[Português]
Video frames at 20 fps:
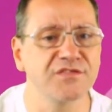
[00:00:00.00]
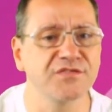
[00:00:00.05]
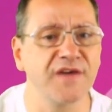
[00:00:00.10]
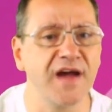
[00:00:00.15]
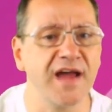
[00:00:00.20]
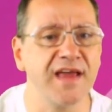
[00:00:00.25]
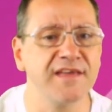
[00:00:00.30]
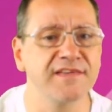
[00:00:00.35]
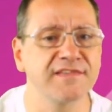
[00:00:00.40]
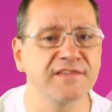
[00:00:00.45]

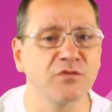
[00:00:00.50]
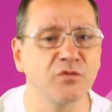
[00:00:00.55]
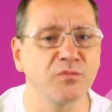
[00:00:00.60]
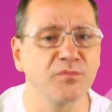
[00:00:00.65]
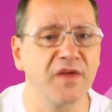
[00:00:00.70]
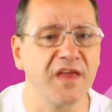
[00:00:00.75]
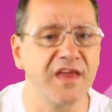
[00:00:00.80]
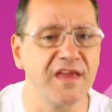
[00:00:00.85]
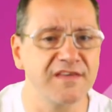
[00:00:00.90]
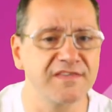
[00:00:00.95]
vai
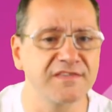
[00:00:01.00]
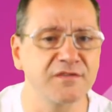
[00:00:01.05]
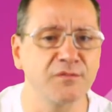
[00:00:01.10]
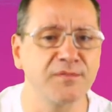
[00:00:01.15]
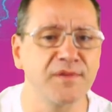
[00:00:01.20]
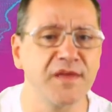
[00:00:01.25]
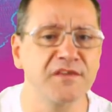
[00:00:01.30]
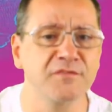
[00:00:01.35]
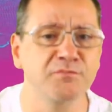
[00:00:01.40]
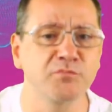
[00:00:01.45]
receber,
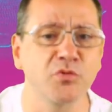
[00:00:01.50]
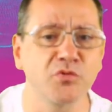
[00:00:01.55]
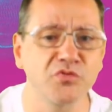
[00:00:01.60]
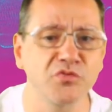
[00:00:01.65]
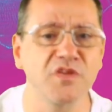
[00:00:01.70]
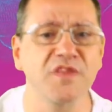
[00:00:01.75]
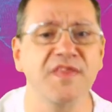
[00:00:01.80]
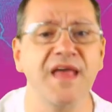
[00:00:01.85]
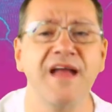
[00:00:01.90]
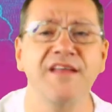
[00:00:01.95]
receber
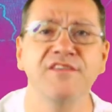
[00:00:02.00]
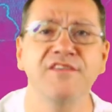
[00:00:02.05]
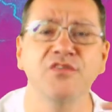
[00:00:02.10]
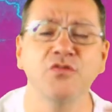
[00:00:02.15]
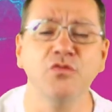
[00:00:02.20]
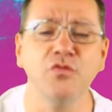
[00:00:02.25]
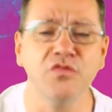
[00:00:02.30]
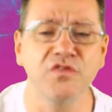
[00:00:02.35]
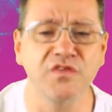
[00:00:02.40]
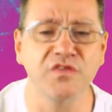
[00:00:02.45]
oportunidade
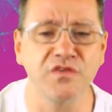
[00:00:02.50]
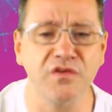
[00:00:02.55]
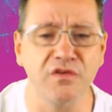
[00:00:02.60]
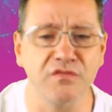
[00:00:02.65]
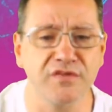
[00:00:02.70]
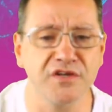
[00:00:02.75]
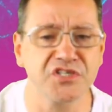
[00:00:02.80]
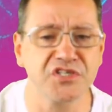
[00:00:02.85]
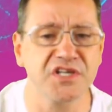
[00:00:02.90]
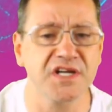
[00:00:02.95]

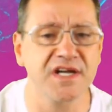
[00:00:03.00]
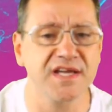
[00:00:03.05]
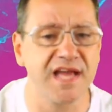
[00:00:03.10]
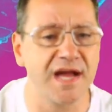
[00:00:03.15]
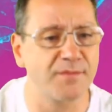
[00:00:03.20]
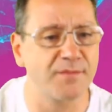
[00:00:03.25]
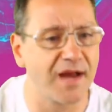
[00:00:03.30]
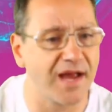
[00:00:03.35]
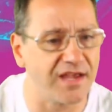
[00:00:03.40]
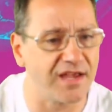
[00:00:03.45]
exclusiva de
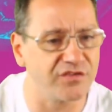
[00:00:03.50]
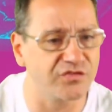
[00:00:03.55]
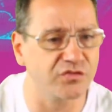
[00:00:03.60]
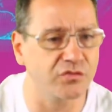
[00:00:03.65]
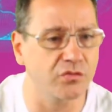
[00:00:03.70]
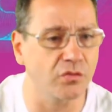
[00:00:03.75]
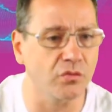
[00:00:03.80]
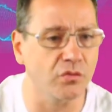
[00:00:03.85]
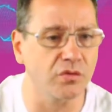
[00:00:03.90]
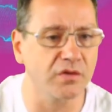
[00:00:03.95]
ganhar mais
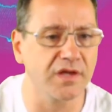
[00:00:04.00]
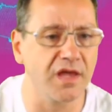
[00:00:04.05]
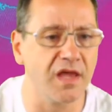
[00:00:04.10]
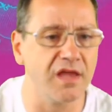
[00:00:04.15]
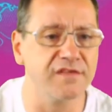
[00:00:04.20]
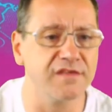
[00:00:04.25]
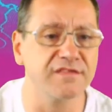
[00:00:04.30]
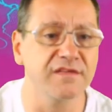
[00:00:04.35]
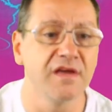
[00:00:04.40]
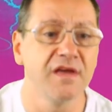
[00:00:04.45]

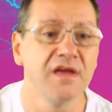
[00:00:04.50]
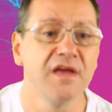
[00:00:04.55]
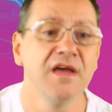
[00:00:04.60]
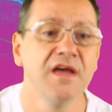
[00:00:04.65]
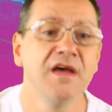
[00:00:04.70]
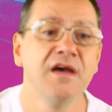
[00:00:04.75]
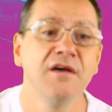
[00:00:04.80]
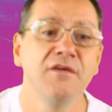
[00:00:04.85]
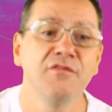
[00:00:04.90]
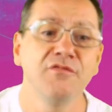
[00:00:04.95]
tokens
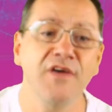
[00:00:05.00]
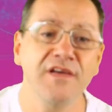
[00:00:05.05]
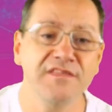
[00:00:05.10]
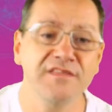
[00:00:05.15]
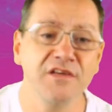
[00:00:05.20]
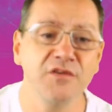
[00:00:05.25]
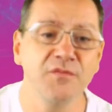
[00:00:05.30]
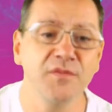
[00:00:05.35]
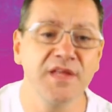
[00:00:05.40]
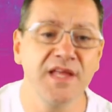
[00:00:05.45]

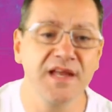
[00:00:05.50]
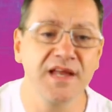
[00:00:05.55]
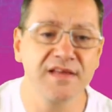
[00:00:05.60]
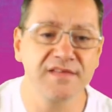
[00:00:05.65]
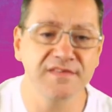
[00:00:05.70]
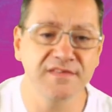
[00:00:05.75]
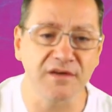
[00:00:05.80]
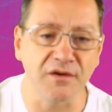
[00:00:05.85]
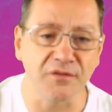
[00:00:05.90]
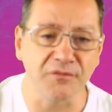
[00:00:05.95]
fazendo
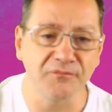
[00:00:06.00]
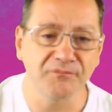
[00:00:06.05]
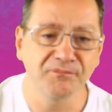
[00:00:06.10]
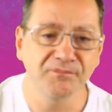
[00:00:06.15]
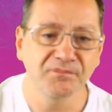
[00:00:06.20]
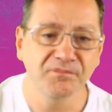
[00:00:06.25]
mineração.